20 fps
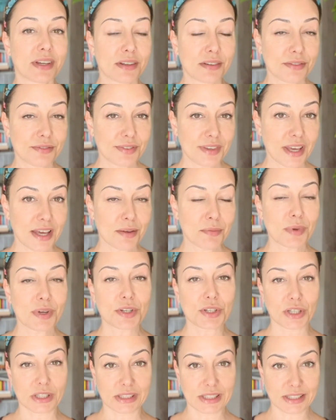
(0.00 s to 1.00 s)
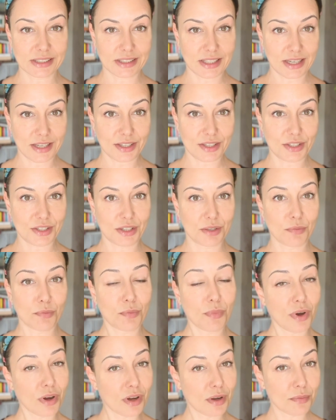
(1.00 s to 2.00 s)
wiem, że te treści
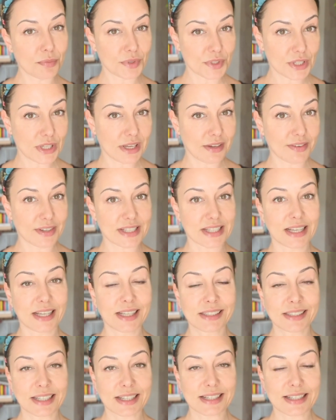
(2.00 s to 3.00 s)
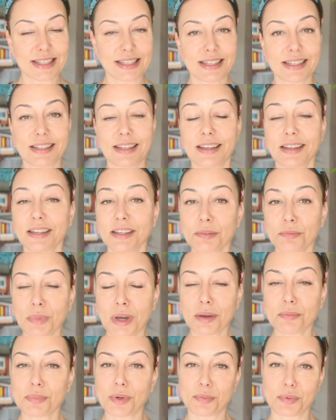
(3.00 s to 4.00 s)
mogą być dla Was atrakcyjne i
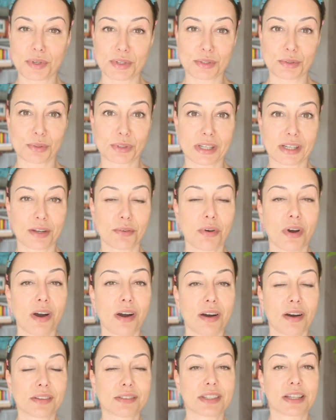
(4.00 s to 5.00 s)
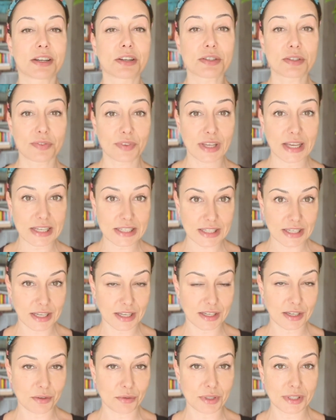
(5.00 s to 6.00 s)
mam po prostu taką ochotę rozwijać
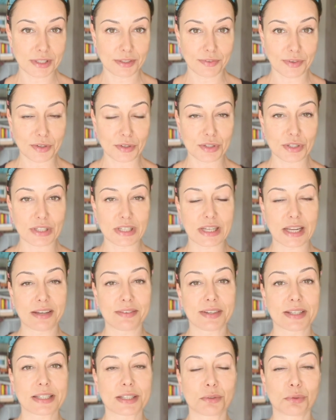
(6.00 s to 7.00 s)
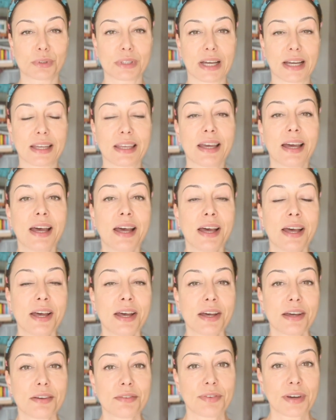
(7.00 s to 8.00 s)
kanał i tworzyć dla Was tutaj
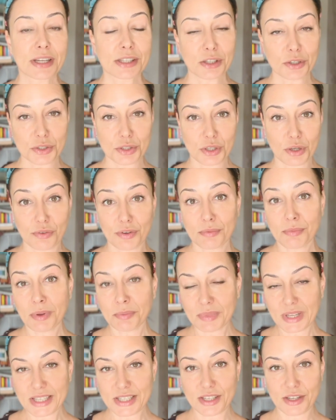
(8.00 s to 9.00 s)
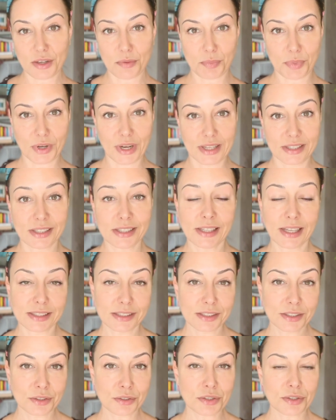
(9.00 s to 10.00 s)
wartościowe, mam nadzieję, porady dla
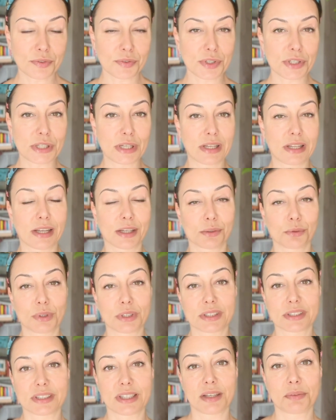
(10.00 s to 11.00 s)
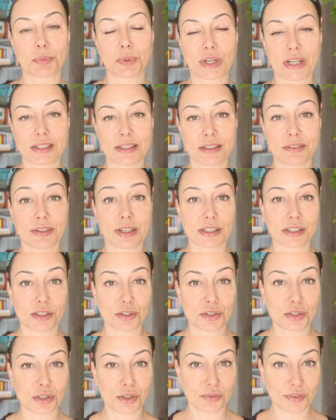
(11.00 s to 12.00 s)
tych oczywiście, dla których te porady
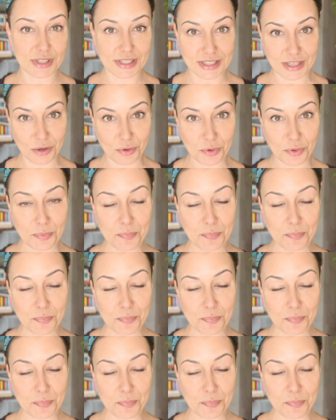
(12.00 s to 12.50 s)
wartościowe są.